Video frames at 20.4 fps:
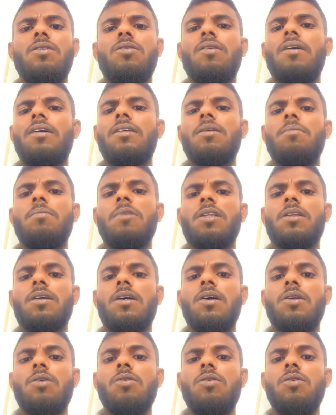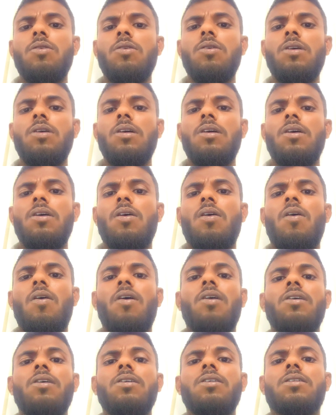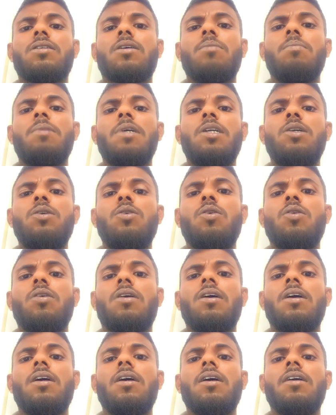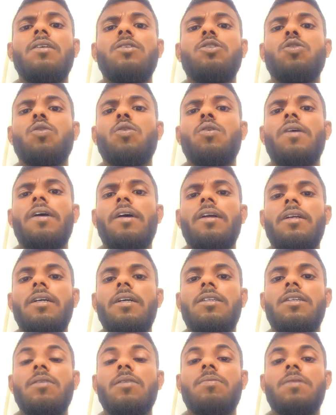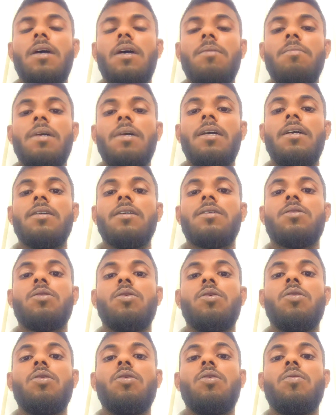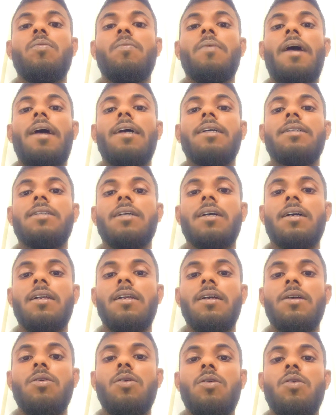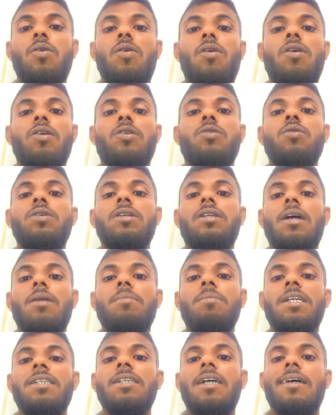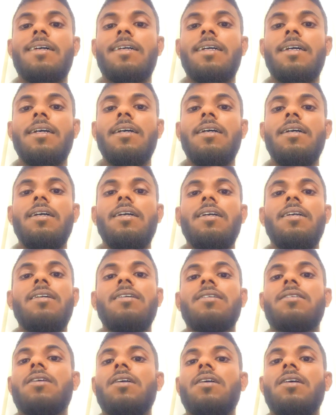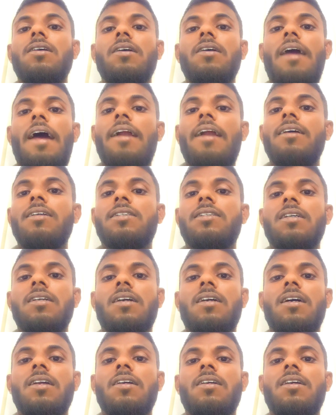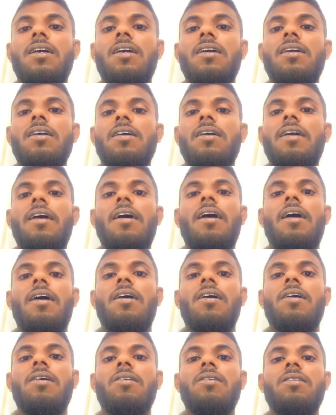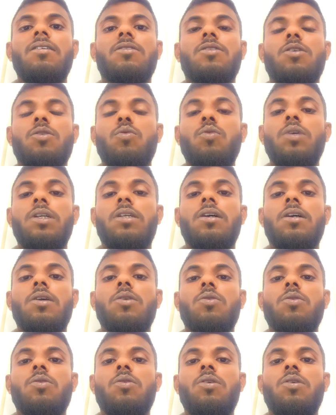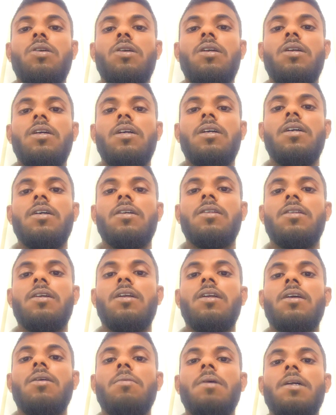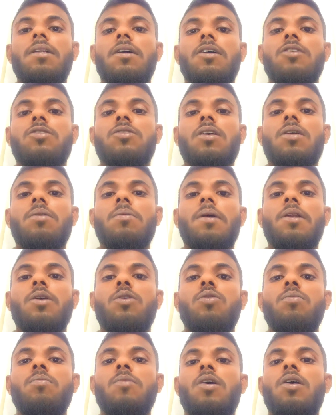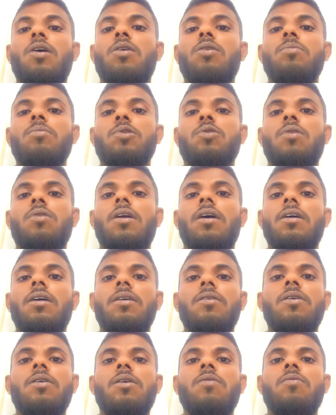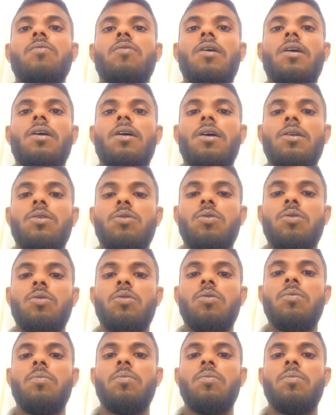तो ऐसा मत करो और इसको वीडियो का जो है डिस्क्रिप्शन में इसको हैशटैग लिखो और ट्विटर में जाके इसको अरेस्ट करके इसको ट्वीट करो ठीक है धन्यवाद असलकम वरहमल वर्का